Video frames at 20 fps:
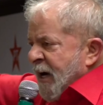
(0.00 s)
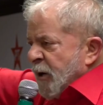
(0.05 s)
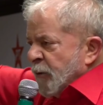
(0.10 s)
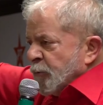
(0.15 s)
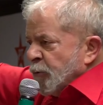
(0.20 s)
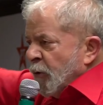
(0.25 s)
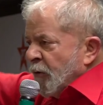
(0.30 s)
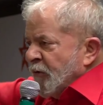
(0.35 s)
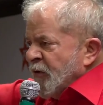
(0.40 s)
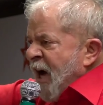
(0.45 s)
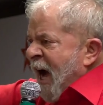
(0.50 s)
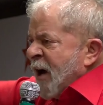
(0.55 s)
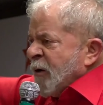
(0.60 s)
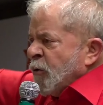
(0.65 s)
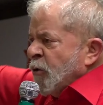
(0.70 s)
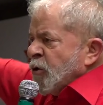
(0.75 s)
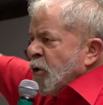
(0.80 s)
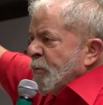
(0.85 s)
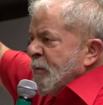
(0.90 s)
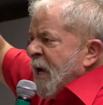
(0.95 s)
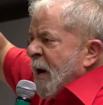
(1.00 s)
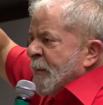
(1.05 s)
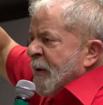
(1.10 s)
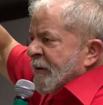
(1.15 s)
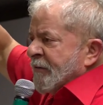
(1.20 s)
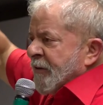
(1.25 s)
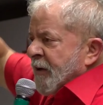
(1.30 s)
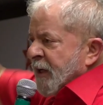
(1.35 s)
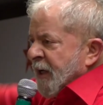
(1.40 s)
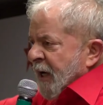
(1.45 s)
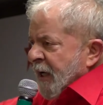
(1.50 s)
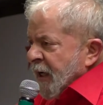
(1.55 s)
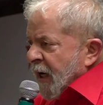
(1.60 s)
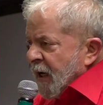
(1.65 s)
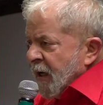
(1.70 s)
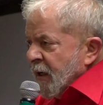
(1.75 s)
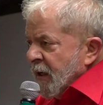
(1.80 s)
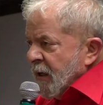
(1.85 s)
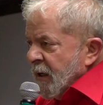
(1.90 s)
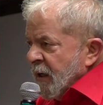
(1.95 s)
resolver a economia
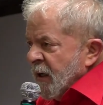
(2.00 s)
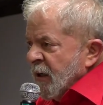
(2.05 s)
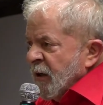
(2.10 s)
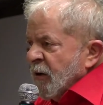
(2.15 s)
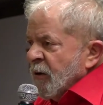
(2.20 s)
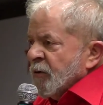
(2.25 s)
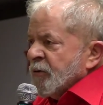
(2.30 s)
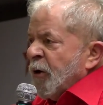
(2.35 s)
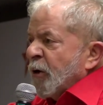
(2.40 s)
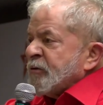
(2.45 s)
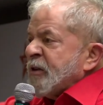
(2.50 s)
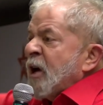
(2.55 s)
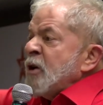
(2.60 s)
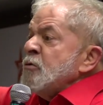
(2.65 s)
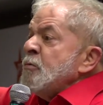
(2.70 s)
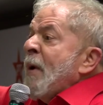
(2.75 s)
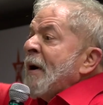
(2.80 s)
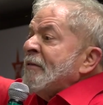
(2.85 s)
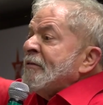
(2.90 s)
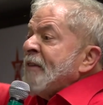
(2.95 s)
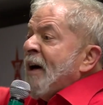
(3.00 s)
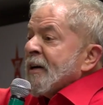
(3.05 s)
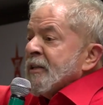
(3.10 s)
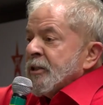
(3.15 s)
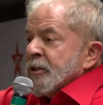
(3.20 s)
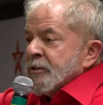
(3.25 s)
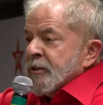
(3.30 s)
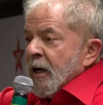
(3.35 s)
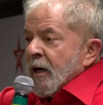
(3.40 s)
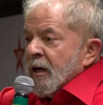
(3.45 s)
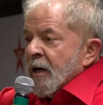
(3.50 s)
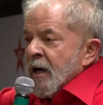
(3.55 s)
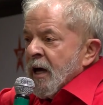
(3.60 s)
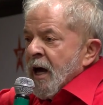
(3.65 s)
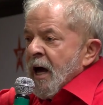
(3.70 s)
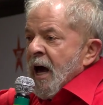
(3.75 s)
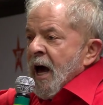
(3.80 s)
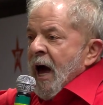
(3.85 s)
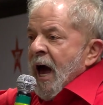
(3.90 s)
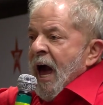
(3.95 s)
brasileira, só tem uma saída:
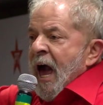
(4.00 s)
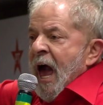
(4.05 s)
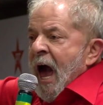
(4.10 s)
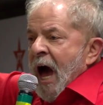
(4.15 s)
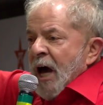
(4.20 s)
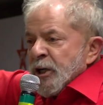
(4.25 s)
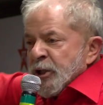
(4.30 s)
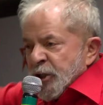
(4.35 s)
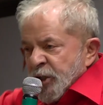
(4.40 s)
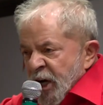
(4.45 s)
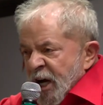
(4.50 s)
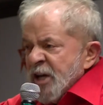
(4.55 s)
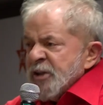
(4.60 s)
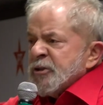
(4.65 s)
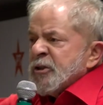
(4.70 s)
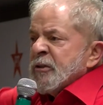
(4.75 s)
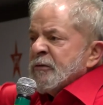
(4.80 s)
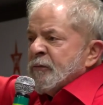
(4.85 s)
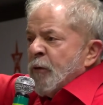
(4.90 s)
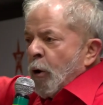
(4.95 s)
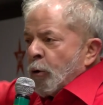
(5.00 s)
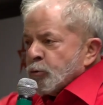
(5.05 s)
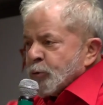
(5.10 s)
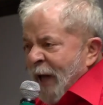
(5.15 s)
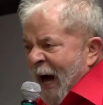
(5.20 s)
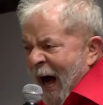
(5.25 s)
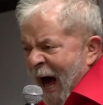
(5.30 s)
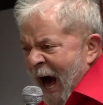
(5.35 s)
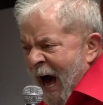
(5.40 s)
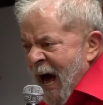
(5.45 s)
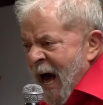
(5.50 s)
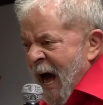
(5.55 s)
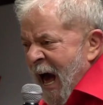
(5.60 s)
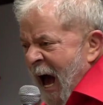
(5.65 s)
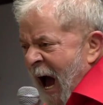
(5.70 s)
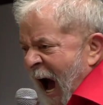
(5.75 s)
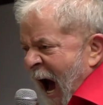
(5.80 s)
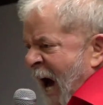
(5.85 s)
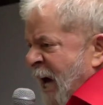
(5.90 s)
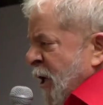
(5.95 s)
é a gente voltar
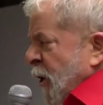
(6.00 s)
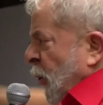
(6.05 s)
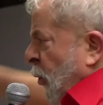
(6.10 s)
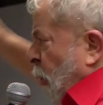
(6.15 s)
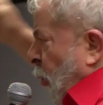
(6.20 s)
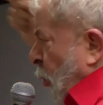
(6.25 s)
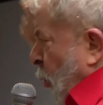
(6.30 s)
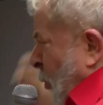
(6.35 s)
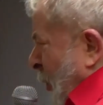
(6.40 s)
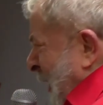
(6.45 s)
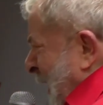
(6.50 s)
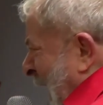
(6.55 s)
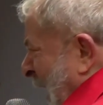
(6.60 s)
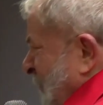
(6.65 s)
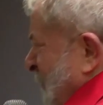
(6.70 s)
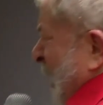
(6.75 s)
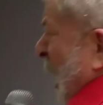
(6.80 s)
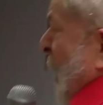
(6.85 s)
a incluir as